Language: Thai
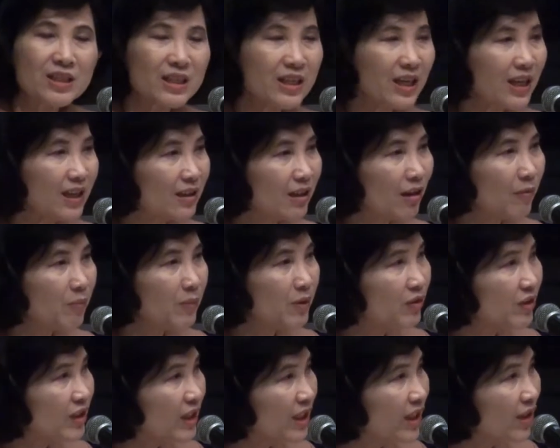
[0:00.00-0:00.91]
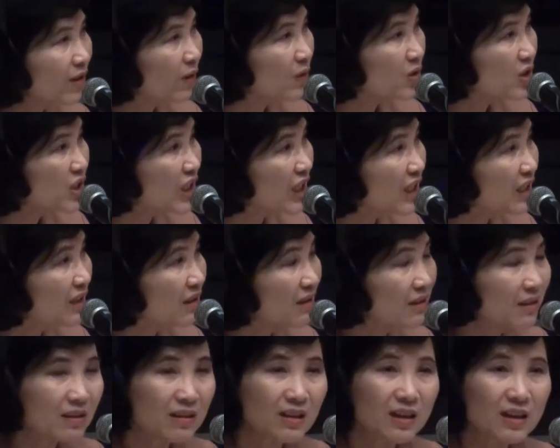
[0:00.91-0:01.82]
ก็จะเห็นคอมมูนิตี้ของจีน
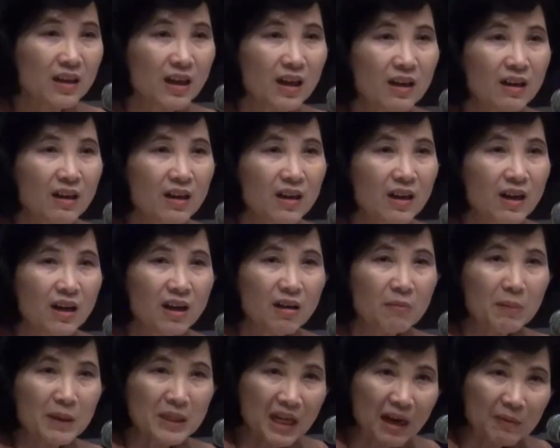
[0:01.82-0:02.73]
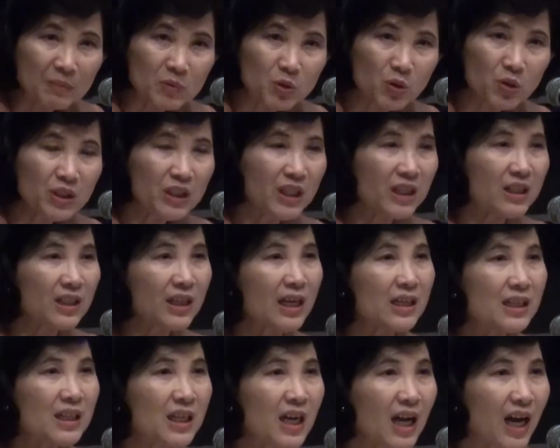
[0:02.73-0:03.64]
นะคะเข้าไปทำธุรกิจ
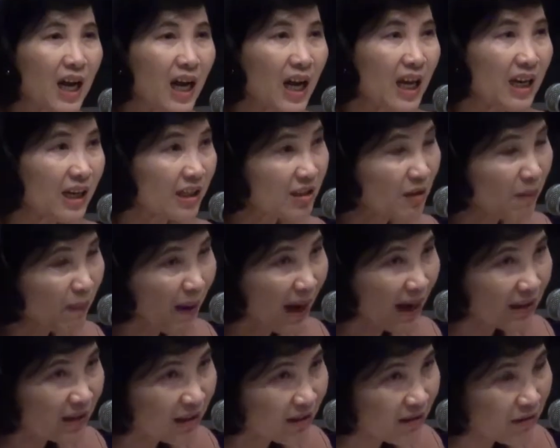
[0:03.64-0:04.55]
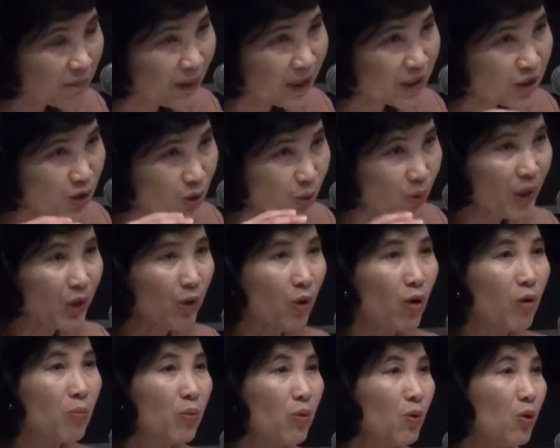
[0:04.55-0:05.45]
การค้ารัฐบาลเข้าไปช่วย
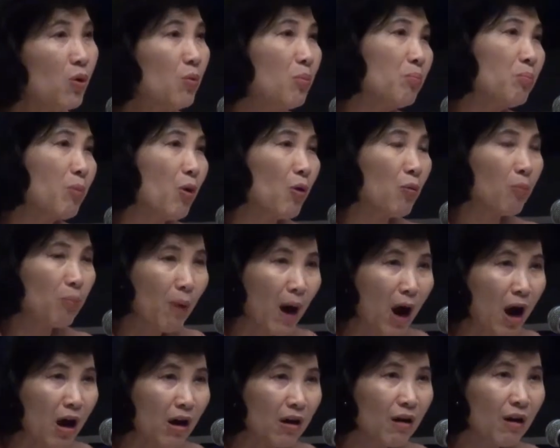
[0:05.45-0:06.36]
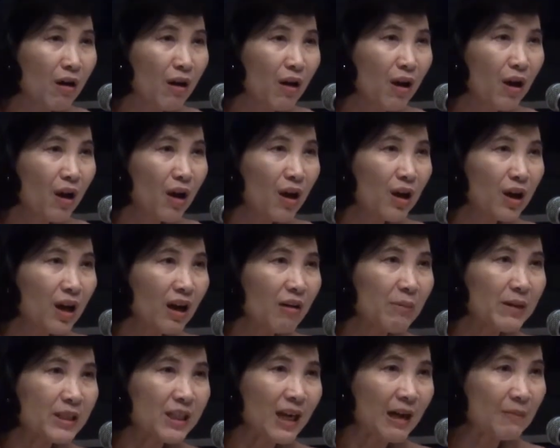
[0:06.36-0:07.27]
อบอุ้มปกป้องเข้า
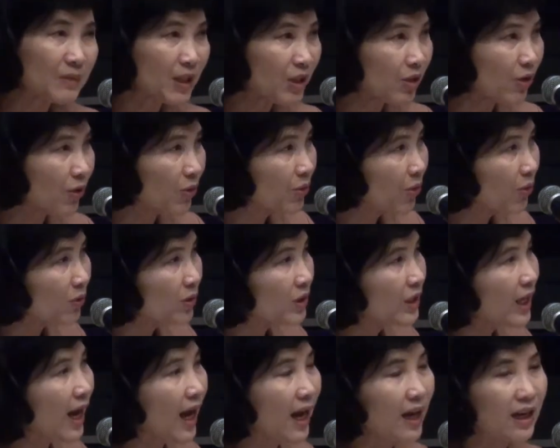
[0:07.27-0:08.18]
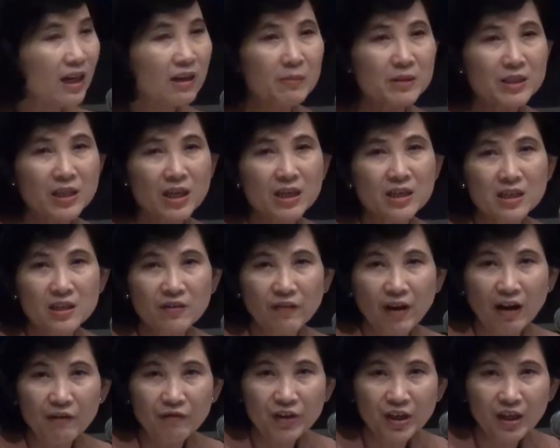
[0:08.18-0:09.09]
ไปทำถนนหนทางให้ประเทศใน
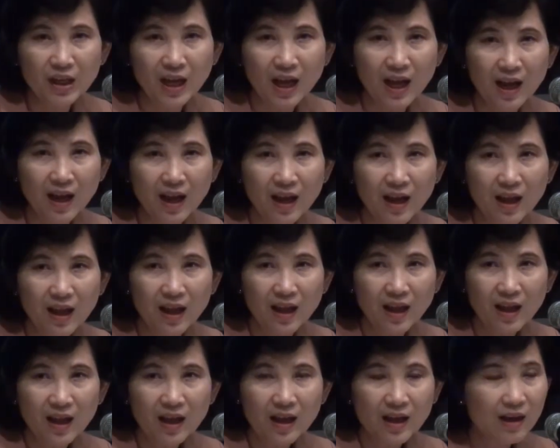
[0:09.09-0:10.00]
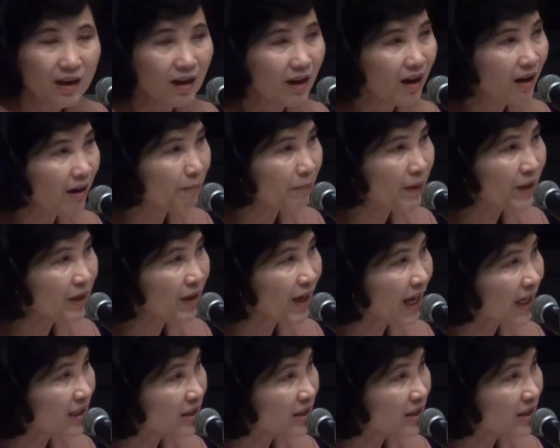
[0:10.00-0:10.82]
แอฟริกาก็เป็นแร